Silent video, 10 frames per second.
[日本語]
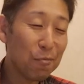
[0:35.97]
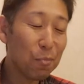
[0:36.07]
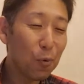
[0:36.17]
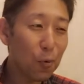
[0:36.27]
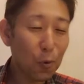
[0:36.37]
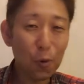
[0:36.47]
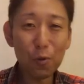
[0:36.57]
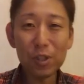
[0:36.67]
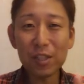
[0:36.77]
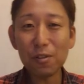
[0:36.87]
もうこ
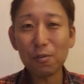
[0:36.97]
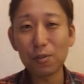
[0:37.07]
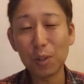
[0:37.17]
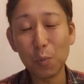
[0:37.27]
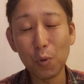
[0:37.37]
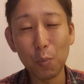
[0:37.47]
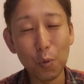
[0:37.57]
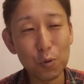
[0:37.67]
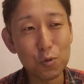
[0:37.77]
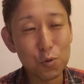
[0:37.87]
の2曲でも
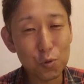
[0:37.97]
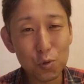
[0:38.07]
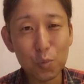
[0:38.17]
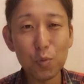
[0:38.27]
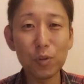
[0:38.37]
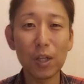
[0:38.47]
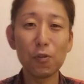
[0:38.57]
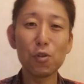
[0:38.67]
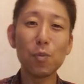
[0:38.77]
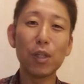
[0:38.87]
もう十分
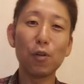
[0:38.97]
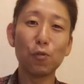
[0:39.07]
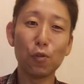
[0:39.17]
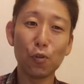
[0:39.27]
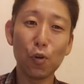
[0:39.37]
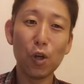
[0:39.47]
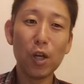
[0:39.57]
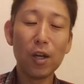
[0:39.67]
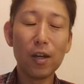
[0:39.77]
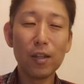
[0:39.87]
楽しめてるんですよ
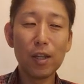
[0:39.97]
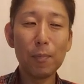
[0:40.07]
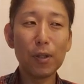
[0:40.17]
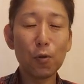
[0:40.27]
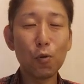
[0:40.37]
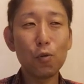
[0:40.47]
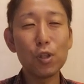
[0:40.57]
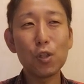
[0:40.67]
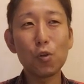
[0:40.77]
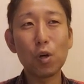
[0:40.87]
でまだこの
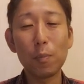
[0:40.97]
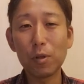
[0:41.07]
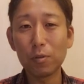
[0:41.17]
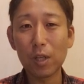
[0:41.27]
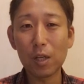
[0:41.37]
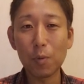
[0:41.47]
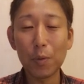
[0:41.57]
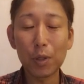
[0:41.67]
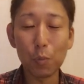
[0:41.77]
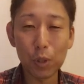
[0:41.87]
2曲は言ったら今
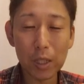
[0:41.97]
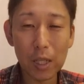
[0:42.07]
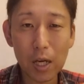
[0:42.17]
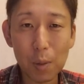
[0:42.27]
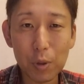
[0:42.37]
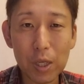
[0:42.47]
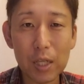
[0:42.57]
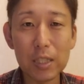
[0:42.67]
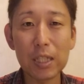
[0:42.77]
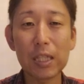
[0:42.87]
までもね何回も聴
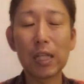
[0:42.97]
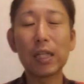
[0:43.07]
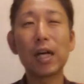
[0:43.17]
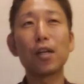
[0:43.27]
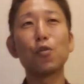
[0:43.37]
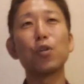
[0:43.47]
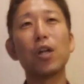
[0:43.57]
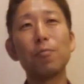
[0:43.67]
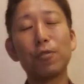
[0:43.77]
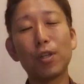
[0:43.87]
かせていただいた楽曲で
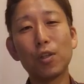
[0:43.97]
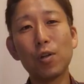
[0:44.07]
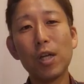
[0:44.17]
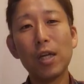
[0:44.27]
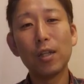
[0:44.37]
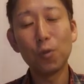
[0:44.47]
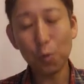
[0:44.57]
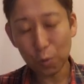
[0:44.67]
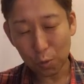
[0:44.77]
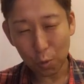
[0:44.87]
ありますけど
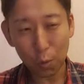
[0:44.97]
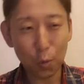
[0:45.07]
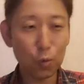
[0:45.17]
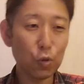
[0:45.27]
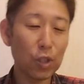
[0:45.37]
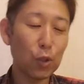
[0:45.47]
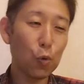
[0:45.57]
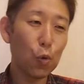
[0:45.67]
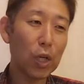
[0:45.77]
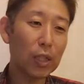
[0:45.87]
どんどんこの続き
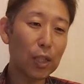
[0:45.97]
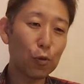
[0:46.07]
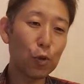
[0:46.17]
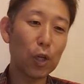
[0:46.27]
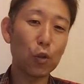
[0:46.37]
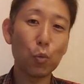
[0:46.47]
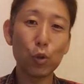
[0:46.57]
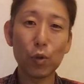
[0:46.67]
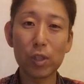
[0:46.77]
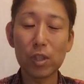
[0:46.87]
どうなっていくのかと
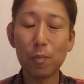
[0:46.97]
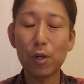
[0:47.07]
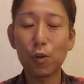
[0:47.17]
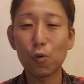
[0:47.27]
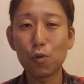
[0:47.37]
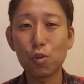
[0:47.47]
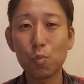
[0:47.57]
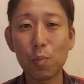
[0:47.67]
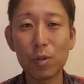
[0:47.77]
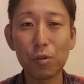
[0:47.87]
思って私あまり曲
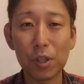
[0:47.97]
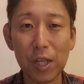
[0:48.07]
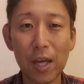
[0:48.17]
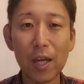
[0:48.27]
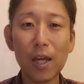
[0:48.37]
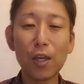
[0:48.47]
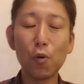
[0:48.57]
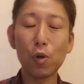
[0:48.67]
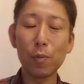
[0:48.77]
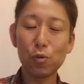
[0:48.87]
順も見ずにね
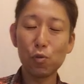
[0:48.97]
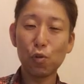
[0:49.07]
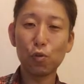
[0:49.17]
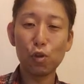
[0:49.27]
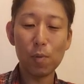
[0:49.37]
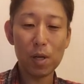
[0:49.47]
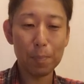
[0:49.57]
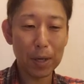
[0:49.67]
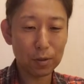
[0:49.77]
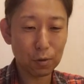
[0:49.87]
今日今収録する前に
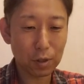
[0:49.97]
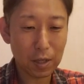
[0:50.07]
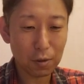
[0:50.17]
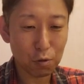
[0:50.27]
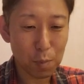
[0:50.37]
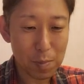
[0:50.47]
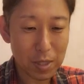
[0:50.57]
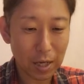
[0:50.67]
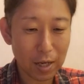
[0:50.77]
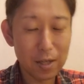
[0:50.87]
パッと3曲目見
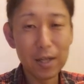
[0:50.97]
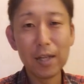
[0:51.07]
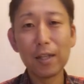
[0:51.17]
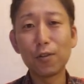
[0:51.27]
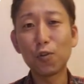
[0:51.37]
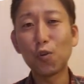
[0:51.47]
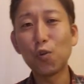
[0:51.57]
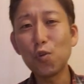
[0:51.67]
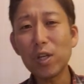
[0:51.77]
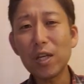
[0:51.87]
たら
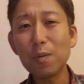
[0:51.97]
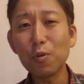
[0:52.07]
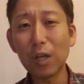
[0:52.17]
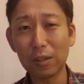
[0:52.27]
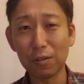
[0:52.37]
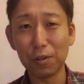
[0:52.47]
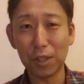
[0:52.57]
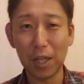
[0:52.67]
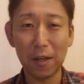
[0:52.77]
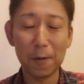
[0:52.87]
スクリームなんで
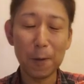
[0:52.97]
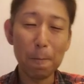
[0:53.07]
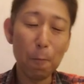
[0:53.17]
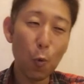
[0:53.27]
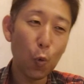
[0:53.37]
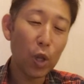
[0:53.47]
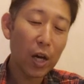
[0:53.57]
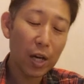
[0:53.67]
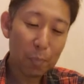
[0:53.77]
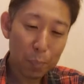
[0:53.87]
すってもうお
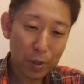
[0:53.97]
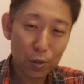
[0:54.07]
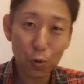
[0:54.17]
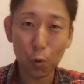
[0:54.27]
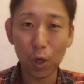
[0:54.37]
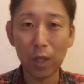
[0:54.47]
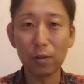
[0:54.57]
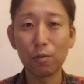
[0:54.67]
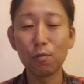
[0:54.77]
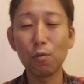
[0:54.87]
腹いっぱいですよこれ
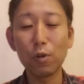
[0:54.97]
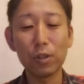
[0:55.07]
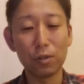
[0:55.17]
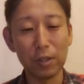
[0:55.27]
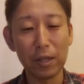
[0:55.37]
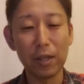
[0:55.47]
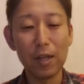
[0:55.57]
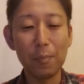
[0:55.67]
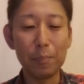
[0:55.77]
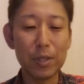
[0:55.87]
すごいですね
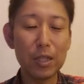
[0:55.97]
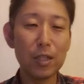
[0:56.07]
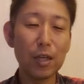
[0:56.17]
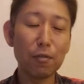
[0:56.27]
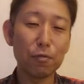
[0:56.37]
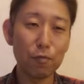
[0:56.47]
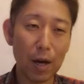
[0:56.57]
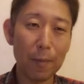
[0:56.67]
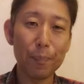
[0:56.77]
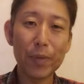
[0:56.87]

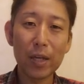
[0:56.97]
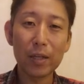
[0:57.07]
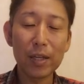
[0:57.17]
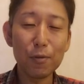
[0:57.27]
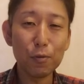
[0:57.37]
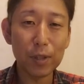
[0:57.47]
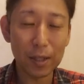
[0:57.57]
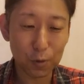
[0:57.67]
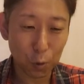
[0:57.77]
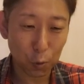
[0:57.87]
BF1
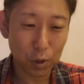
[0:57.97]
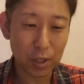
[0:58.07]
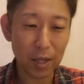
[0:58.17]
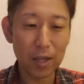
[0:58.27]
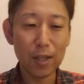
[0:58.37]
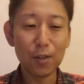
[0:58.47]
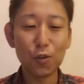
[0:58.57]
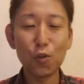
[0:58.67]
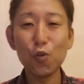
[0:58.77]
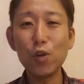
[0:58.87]
ギフテッドときて
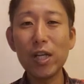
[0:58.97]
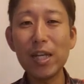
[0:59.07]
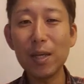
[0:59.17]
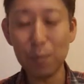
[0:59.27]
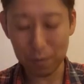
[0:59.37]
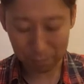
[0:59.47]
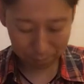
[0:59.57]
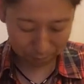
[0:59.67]
スクリーム